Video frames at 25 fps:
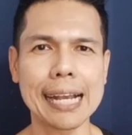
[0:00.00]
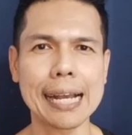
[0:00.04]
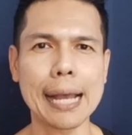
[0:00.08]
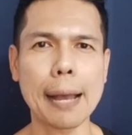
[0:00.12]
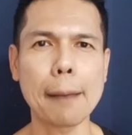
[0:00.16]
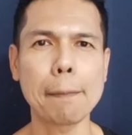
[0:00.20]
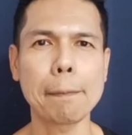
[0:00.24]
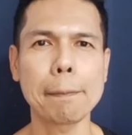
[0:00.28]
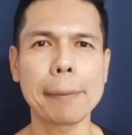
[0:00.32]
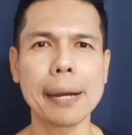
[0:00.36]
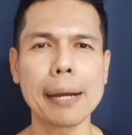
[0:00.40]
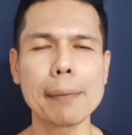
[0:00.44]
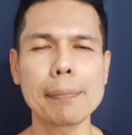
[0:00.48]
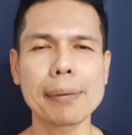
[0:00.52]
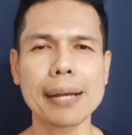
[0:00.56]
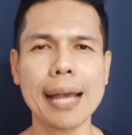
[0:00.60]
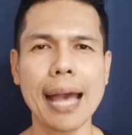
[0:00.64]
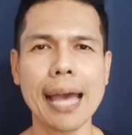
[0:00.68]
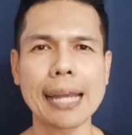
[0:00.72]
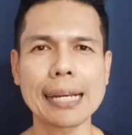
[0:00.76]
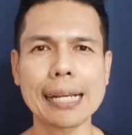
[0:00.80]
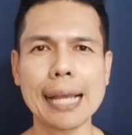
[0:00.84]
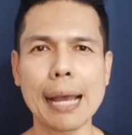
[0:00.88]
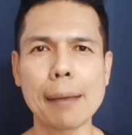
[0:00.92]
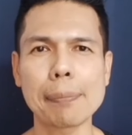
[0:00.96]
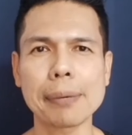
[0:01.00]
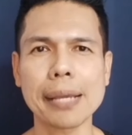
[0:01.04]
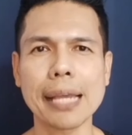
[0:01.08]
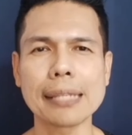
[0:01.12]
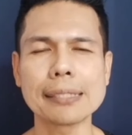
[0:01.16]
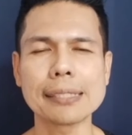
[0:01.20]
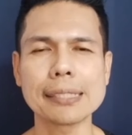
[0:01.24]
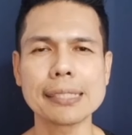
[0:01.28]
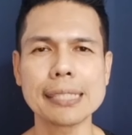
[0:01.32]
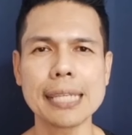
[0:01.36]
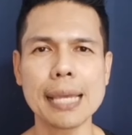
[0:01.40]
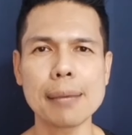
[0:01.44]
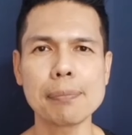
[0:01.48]
เองครับเพิ่มการขับแค
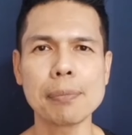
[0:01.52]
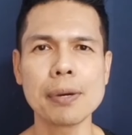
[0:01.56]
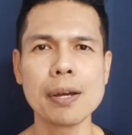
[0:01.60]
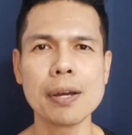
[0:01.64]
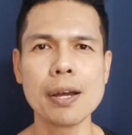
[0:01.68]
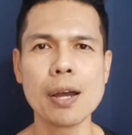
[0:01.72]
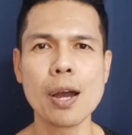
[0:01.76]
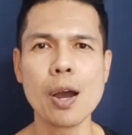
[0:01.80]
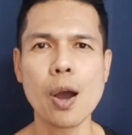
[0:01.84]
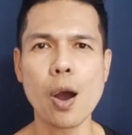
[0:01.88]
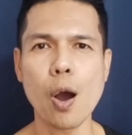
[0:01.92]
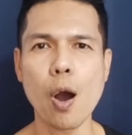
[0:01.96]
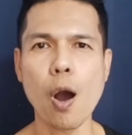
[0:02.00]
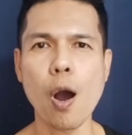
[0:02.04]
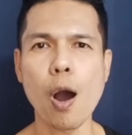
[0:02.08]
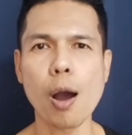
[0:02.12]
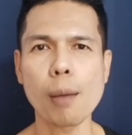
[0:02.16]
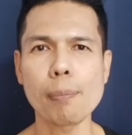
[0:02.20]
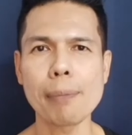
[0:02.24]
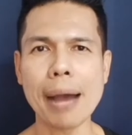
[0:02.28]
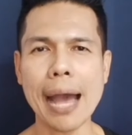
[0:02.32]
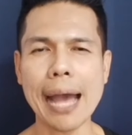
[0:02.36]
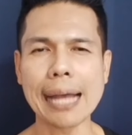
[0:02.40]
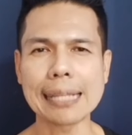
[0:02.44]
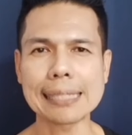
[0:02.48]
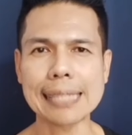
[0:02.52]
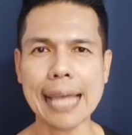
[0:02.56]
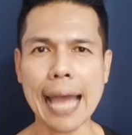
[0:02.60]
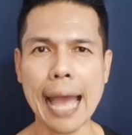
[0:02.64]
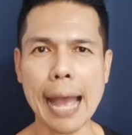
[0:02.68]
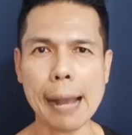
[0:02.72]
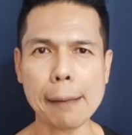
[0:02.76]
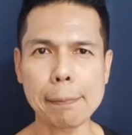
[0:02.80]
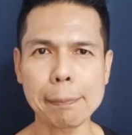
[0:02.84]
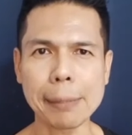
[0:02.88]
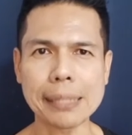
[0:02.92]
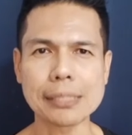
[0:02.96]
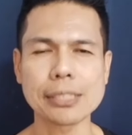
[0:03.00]
ลเซียมออกมา
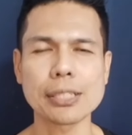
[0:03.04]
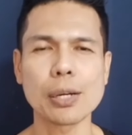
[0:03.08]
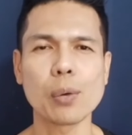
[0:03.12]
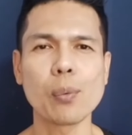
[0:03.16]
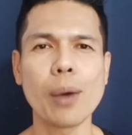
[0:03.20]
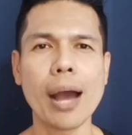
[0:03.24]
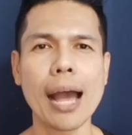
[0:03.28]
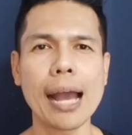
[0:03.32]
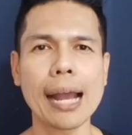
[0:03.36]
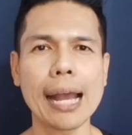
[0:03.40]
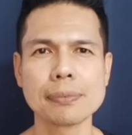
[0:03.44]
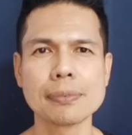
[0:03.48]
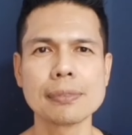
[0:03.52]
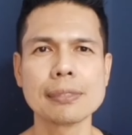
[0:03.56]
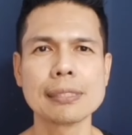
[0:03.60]
ทางปัสสาวะ